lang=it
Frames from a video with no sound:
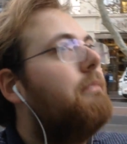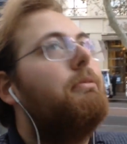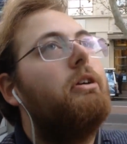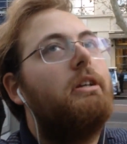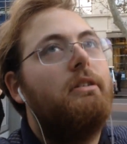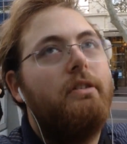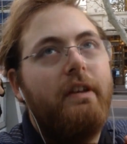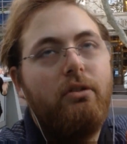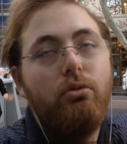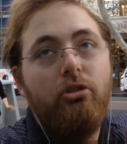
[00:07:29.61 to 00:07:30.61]
Poi
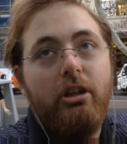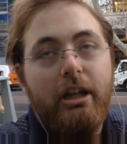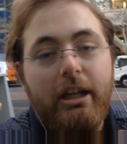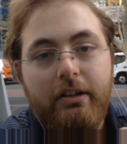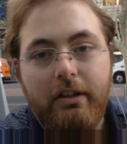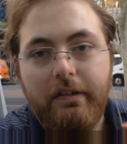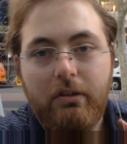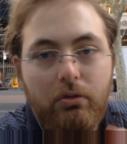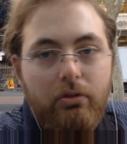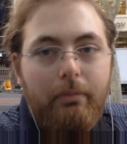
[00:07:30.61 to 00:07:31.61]
se tu ci credi, se
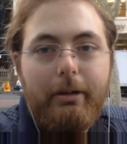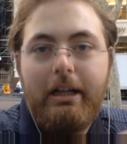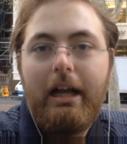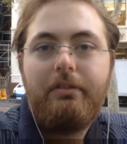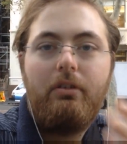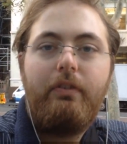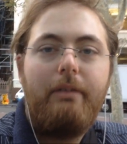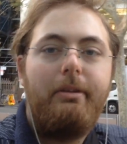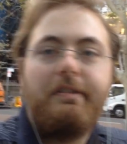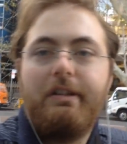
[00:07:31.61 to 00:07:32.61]
tu sei per caso fra
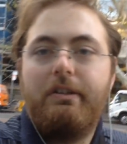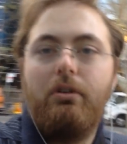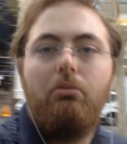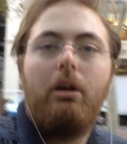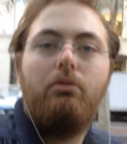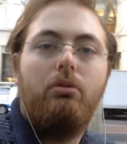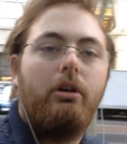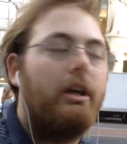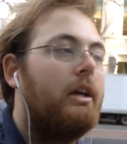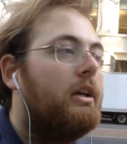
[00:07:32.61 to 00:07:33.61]
i miei iscritti o qualcuno
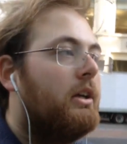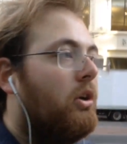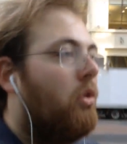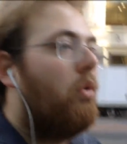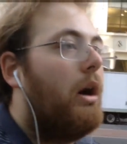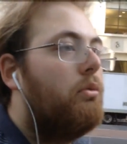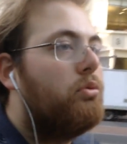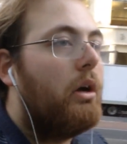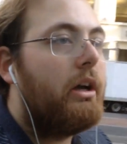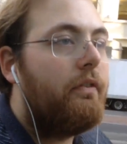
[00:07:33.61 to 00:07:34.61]
che ho
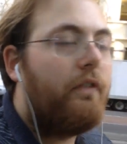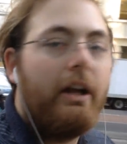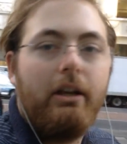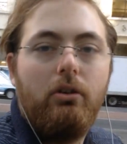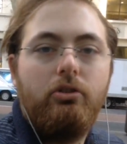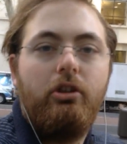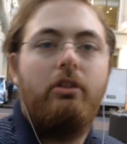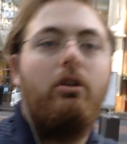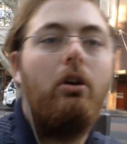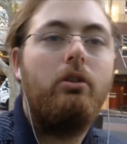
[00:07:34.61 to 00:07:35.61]
avuto a che fare con
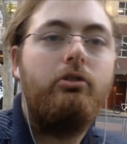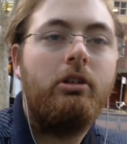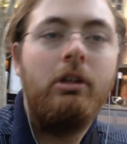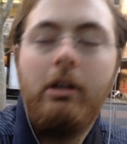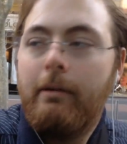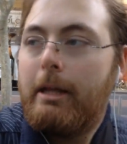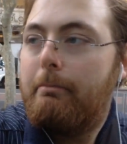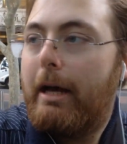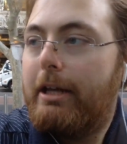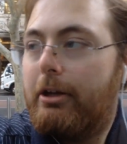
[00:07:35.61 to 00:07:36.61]
Scientology,
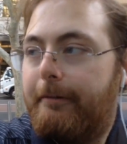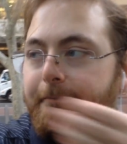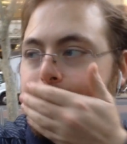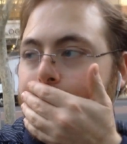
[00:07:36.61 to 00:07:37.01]
ma io